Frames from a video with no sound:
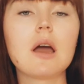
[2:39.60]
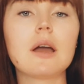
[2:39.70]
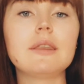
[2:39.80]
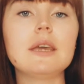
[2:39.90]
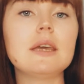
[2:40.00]

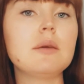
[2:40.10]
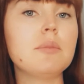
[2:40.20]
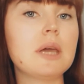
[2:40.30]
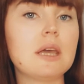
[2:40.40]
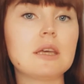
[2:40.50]
не
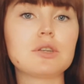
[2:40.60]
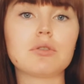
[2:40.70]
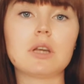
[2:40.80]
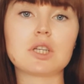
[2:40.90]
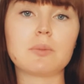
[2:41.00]
имея
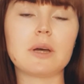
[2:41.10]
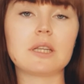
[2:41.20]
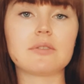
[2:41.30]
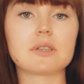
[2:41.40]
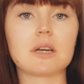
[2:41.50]
еще даже
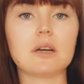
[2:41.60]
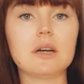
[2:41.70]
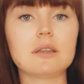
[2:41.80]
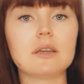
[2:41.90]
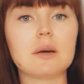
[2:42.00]
банковской
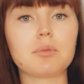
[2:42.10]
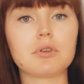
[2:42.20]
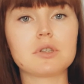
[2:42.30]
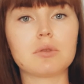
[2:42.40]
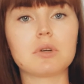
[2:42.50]
карты, а
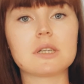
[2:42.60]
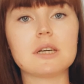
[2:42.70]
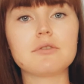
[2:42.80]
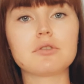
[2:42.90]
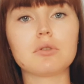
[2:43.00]
просто
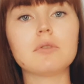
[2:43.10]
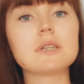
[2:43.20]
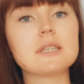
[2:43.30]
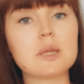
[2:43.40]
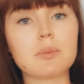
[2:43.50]
указав, что у
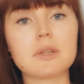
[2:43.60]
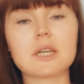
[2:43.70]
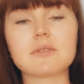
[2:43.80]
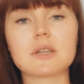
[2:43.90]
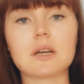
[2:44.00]
вас нет
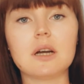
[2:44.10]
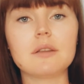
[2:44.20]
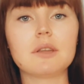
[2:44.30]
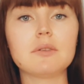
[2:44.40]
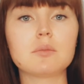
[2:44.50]
банковской
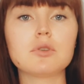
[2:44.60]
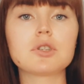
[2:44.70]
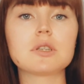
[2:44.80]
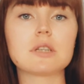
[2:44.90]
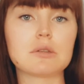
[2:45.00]
карты, и вы
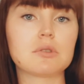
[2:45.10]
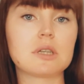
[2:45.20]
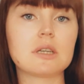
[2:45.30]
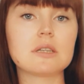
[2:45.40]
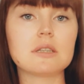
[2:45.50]
можете сразу
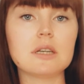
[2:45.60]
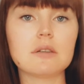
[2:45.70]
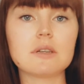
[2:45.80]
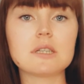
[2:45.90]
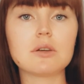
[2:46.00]

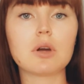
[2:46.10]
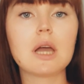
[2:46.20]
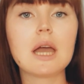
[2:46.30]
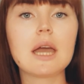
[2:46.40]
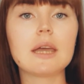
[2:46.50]
зарегистрировать ее
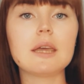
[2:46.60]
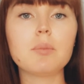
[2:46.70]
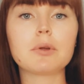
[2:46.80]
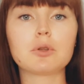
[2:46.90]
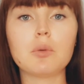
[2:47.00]

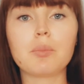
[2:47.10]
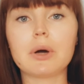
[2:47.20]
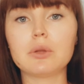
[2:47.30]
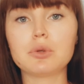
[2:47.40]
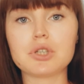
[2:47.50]
и потом
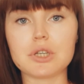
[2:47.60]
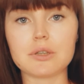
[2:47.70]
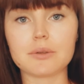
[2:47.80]
получить.